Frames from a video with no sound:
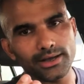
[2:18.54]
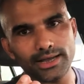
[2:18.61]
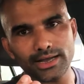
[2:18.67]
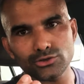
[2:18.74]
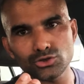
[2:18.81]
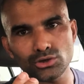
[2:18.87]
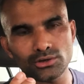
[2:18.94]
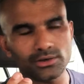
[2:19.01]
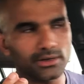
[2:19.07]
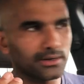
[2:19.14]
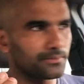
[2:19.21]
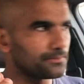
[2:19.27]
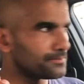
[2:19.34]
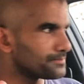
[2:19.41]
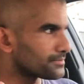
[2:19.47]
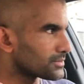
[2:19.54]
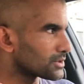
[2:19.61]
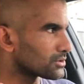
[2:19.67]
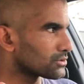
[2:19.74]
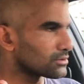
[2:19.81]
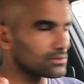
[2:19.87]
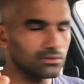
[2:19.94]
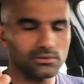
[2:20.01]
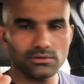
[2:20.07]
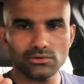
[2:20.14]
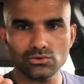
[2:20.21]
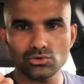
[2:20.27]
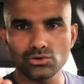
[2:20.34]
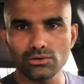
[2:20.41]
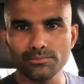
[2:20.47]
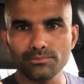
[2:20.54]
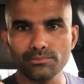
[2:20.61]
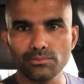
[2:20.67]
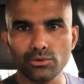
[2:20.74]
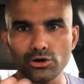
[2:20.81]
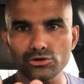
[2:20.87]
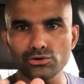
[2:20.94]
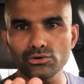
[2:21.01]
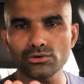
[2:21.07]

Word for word: একজন খুব বড়